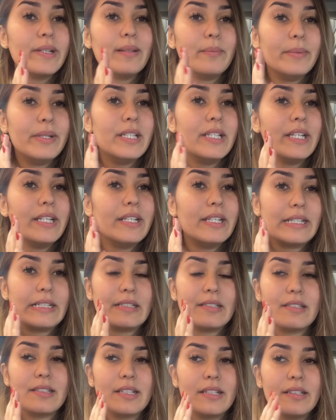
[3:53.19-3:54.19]
البليه اللي
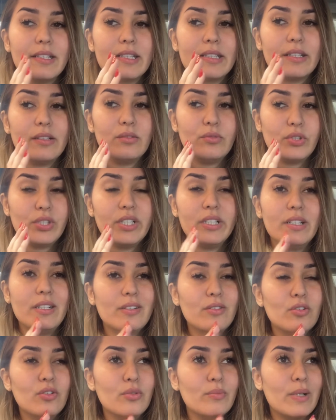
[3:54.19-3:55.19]
كنت كنعطي لوجهي لي
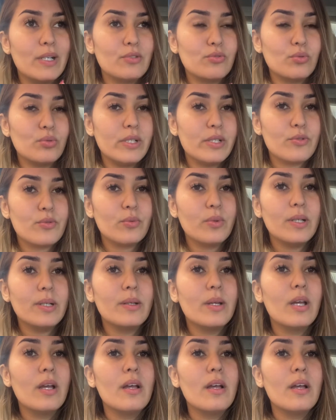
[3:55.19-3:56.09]
كوماج ولا سوان